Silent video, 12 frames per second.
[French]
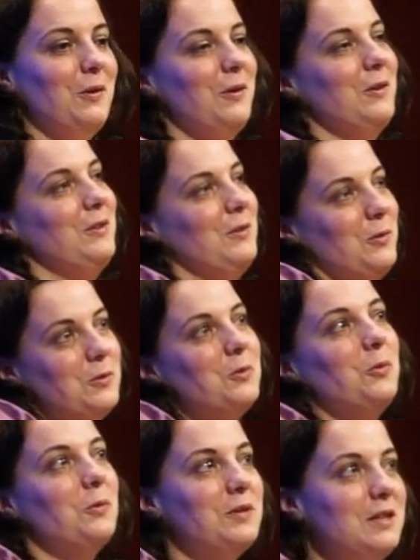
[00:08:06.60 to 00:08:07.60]
de
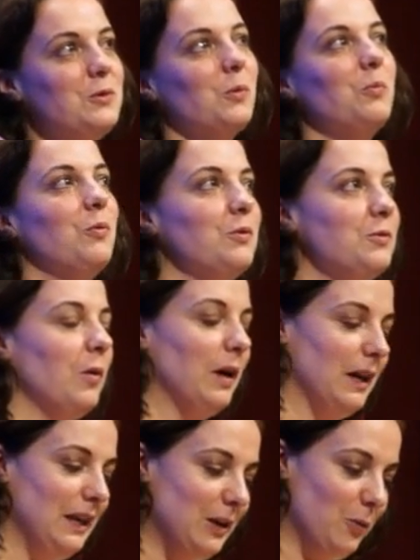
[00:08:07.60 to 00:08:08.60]
ceux dont ils ont
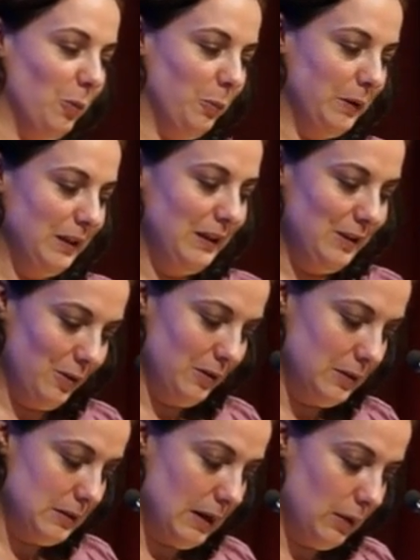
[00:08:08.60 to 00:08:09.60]
besoin, y compris
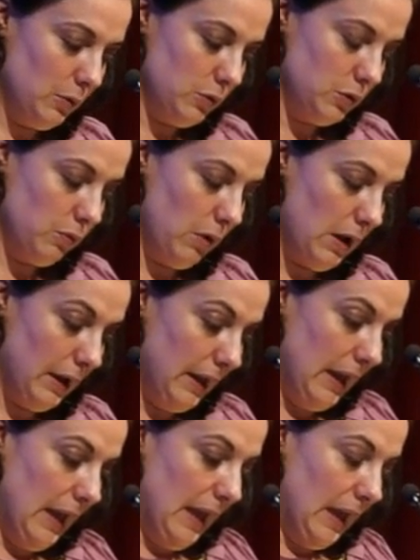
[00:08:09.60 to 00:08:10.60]
tard le soir.
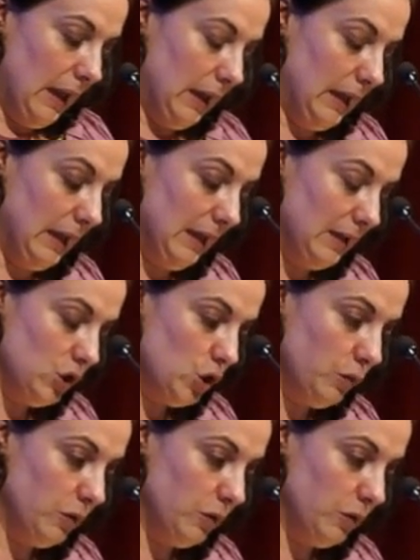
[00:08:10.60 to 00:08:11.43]
Et je